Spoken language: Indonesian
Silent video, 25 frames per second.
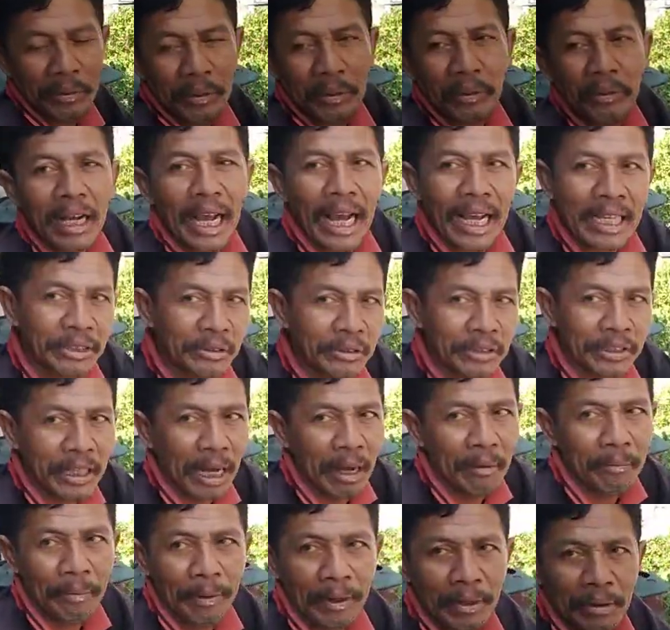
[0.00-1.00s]
700
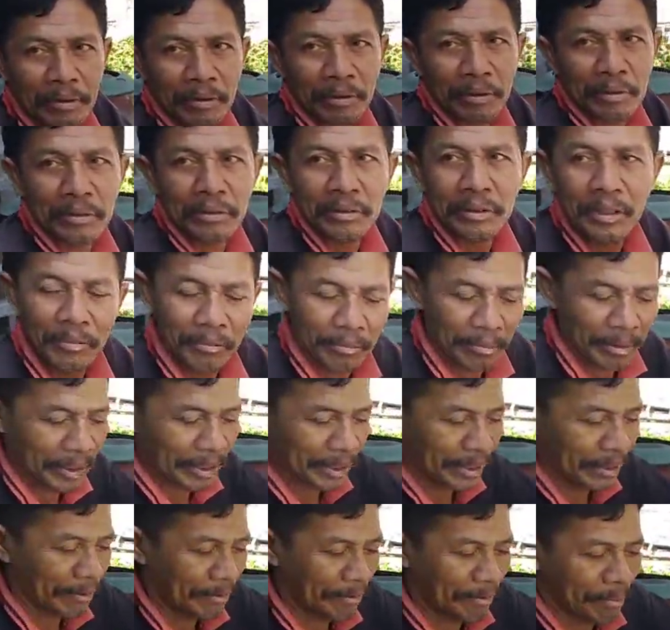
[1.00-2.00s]
kabeh.
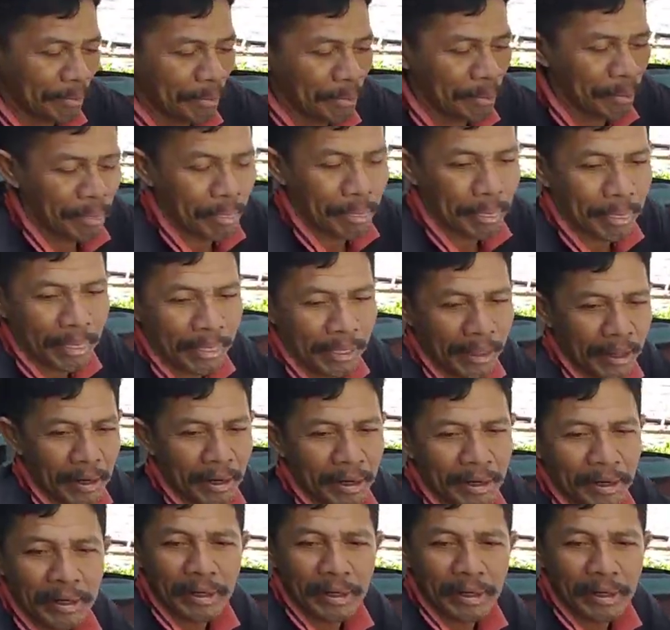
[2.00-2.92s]
Ya 400